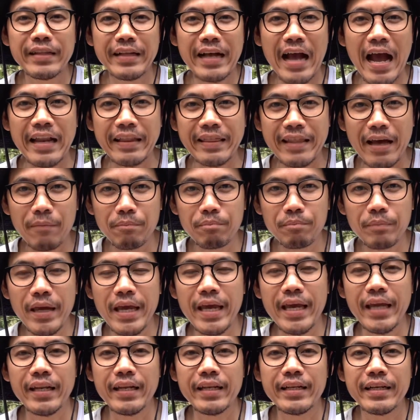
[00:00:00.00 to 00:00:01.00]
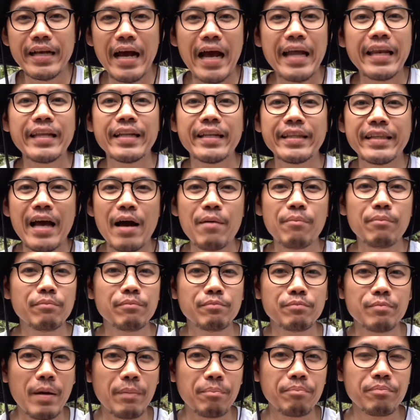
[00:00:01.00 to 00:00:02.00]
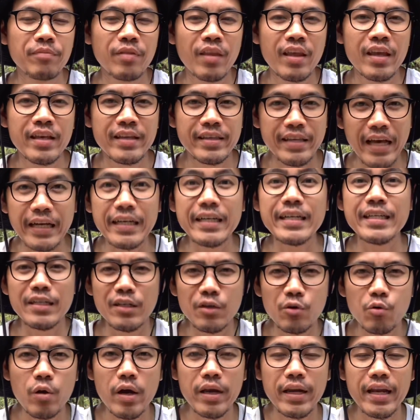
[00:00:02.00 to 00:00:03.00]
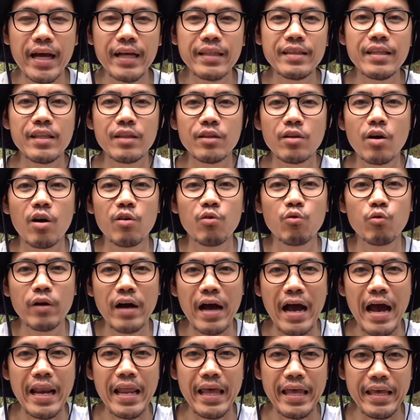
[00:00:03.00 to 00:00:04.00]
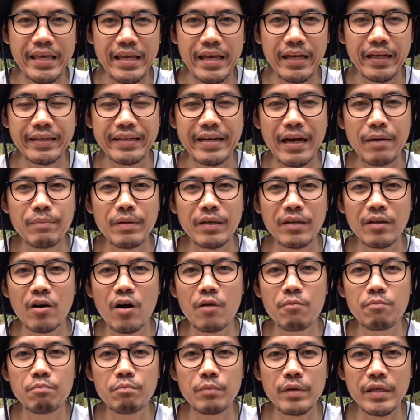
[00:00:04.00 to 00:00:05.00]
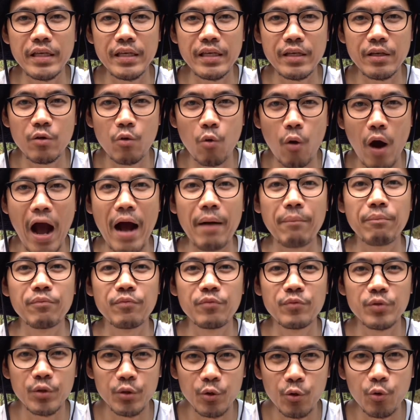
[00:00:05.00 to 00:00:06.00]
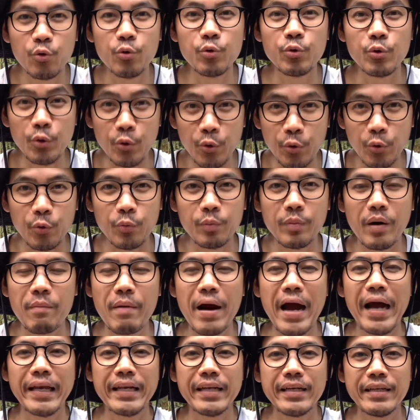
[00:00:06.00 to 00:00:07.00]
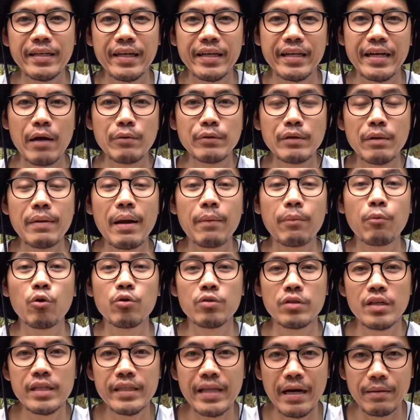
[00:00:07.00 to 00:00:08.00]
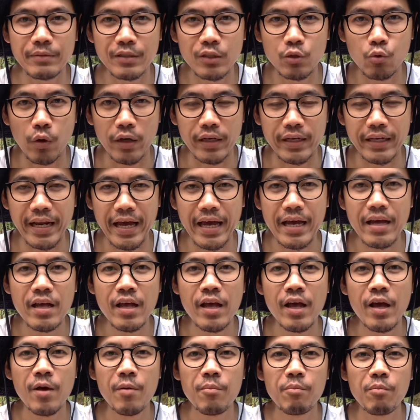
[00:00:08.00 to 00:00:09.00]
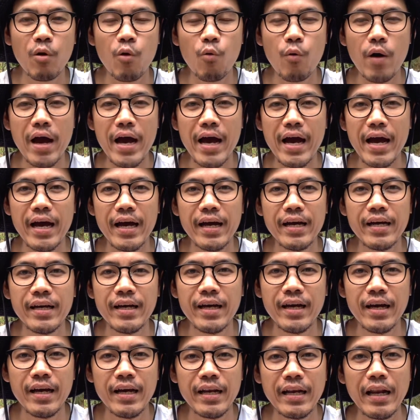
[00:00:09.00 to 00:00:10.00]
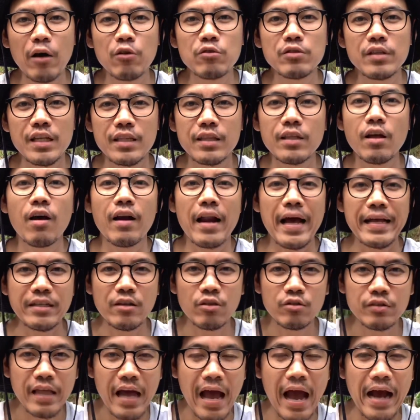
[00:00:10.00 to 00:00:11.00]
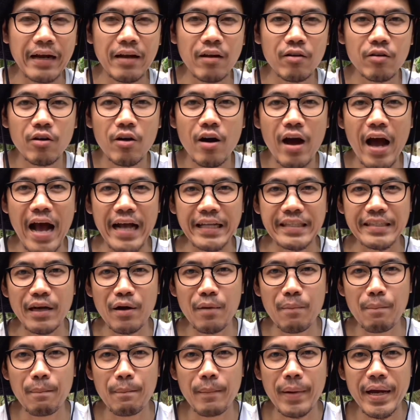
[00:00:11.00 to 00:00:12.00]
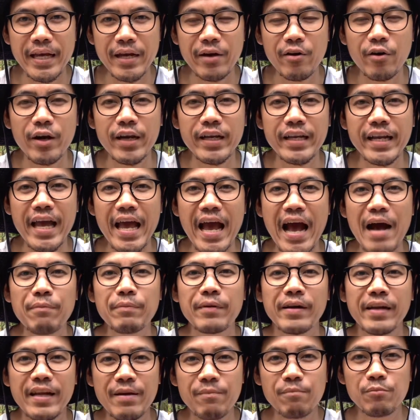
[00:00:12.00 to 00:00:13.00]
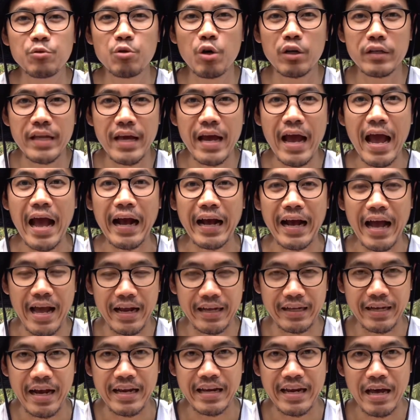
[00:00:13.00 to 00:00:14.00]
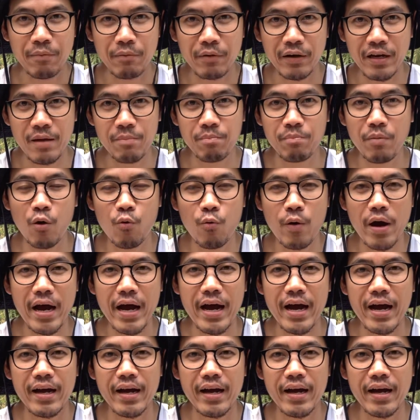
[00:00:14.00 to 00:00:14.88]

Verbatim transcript: การทำเพจการทำแบบอย่างอื่นด้วยนะฮะติดต่อลูกค้าอะไรอย่างเงี้ยนะครับมันก็มีความยุ่งอยู่ประมาณหนึ่งนะครับสำหรับคนที่ทำสวนนะเพราะว่าเราติดต่อหลายช่องทาง เราก็อาจจะไม่ค่อยได้อัพคลิป ช่วงนี้ห่างๆการอัพคลิป เพราะว่า